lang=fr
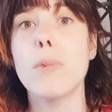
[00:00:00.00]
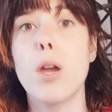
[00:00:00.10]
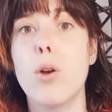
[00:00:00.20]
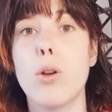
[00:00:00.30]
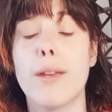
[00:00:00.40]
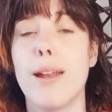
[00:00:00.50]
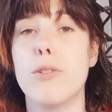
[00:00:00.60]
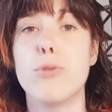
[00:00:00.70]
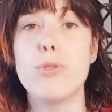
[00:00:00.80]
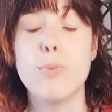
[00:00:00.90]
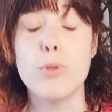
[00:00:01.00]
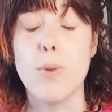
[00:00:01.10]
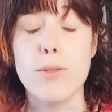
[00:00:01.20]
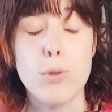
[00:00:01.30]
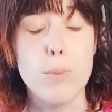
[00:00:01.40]
euh, qu'elle a juste
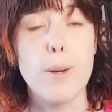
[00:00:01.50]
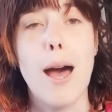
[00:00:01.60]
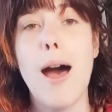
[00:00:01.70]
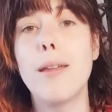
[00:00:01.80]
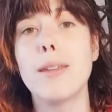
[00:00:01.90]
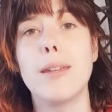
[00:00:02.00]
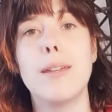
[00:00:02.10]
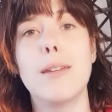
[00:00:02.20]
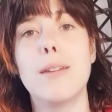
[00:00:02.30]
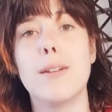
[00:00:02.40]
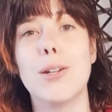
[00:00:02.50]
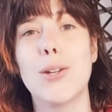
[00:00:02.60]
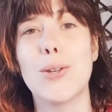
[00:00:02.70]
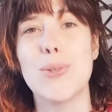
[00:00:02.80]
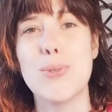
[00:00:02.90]
besoin de se plaindre et
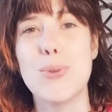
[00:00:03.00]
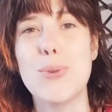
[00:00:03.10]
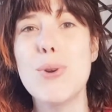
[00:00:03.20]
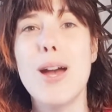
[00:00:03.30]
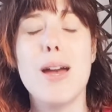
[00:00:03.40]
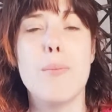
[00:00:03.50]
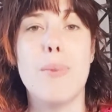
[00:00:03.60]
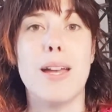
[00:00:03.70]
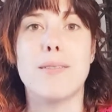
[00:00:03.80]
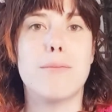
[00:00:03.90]
euh, que du coup, bah,